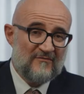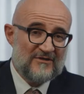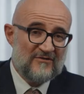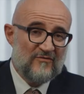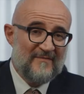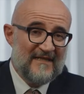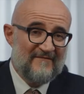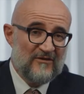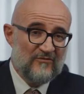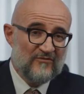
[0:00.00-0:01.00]
di questo
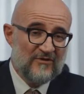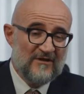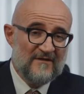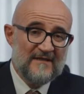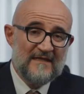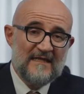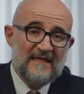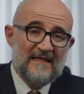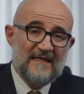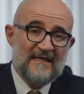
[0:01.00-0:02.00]
2021.
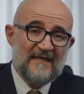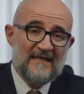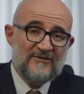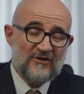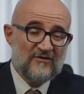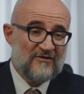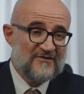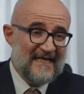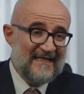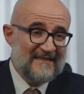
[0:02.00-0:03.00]
E ciò
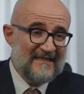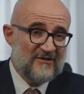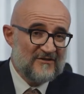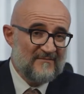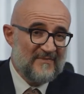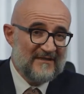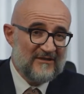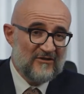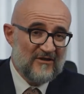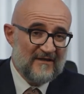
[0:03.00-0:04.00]
nonostante i nostri
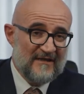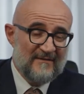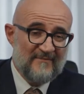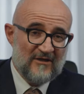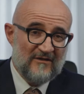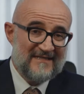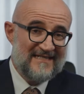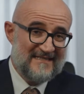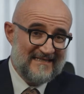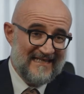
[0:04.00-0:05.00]
imprenditori per
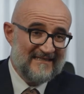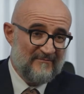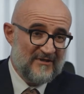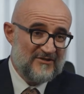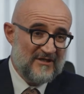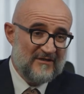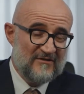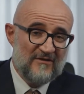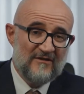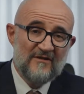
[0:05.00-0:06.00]
oltre il
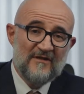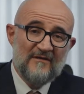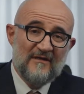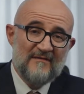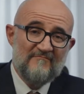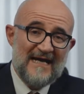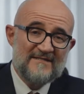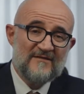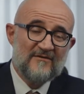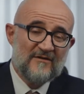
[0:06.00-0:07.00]
70%
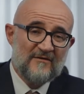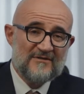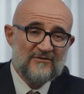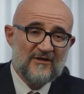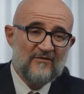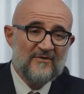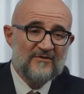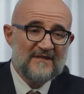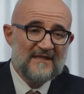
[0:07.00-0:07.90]
immaginano che questo recupero di